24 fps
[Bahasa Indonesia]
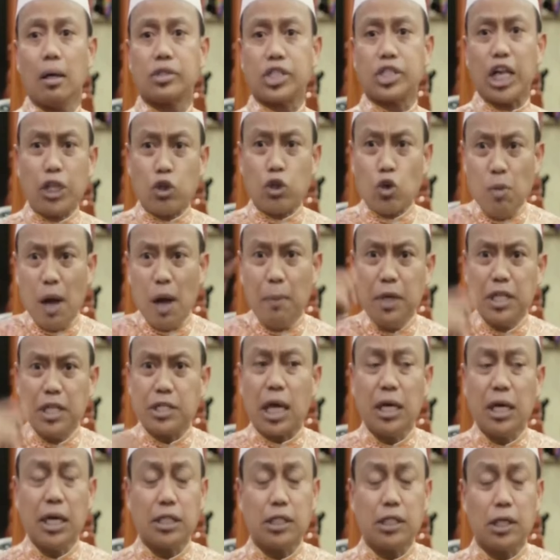Saya cuma
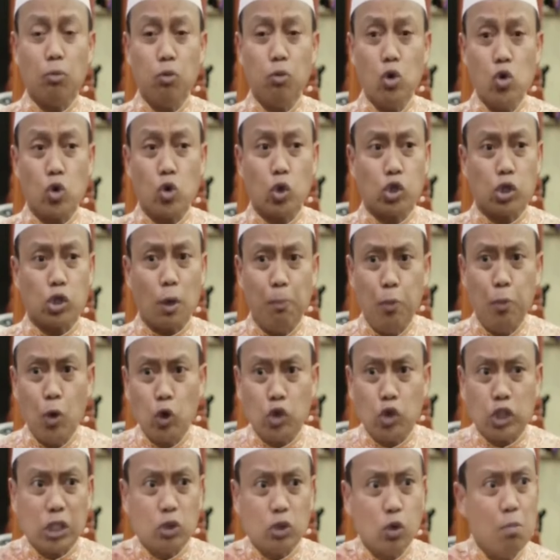bisa nasi bungkus
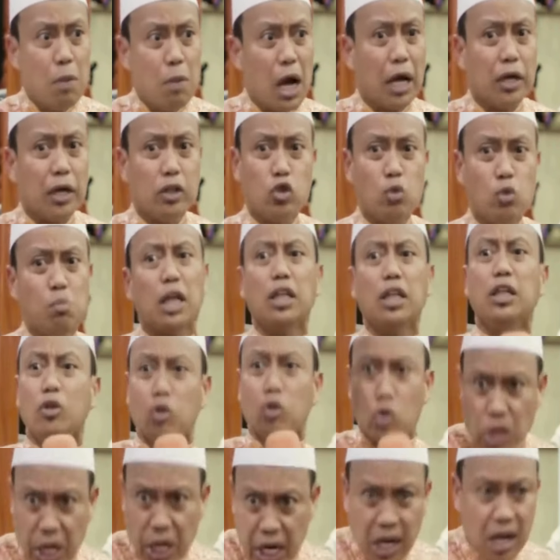10 saya sumbang hari Jumat.
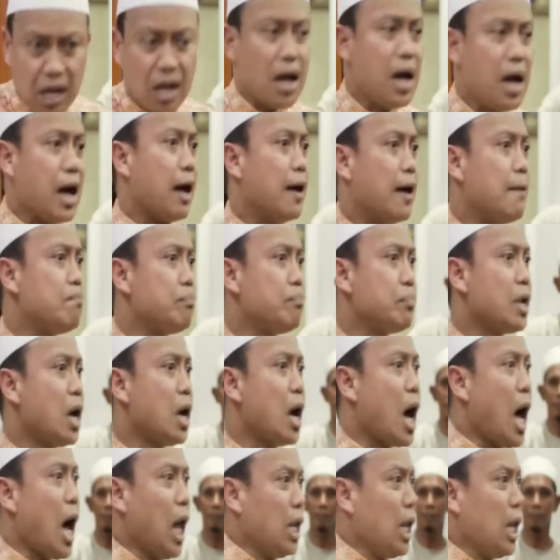Itu sedekah.
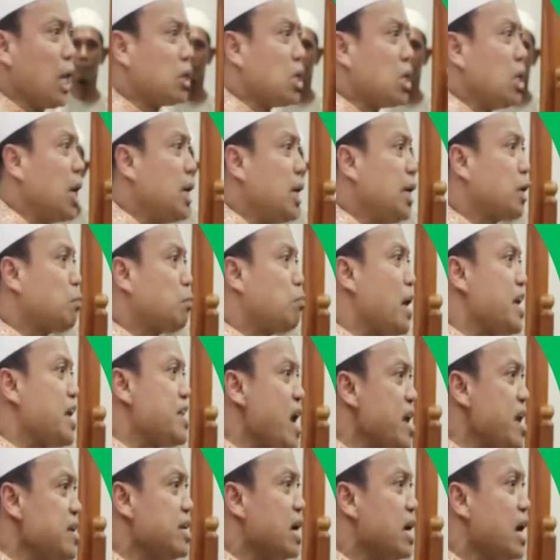Allah tidak lihat
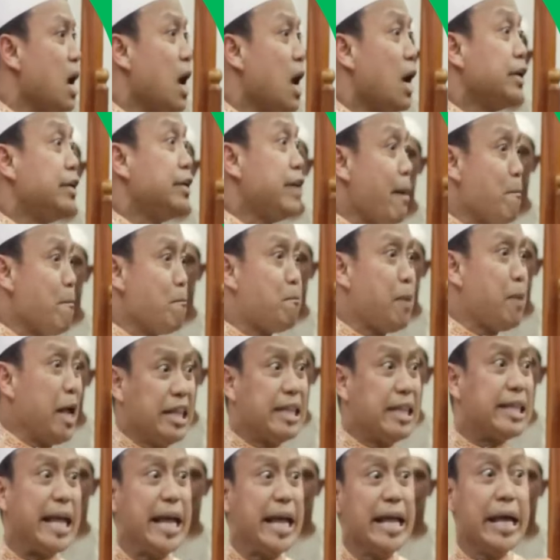banyaknya. Yang
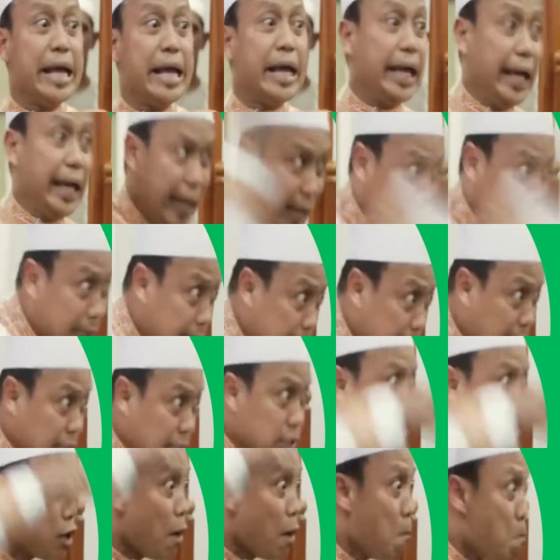penting
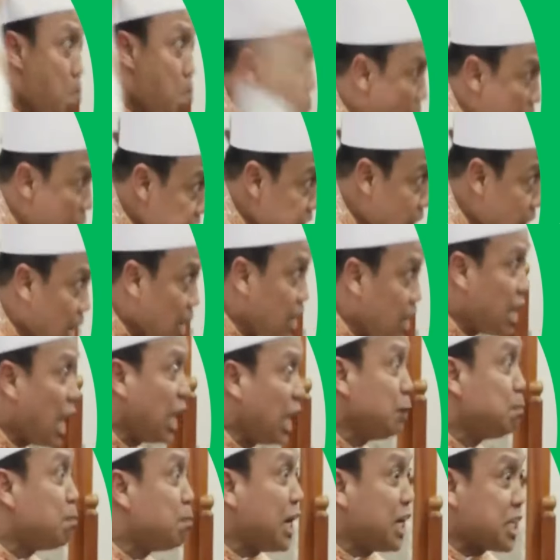ikhlas banyak
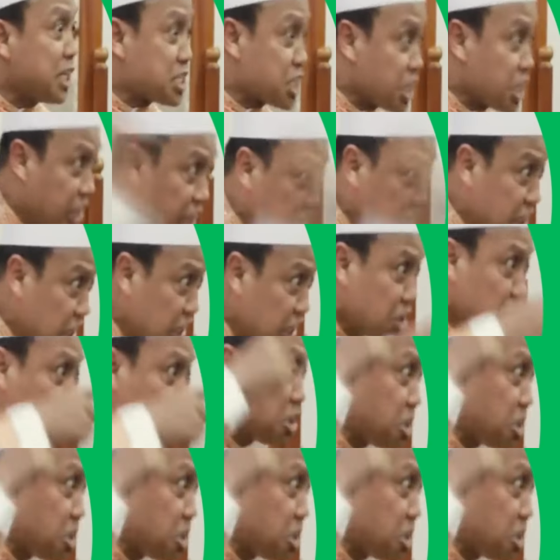daripada sedikit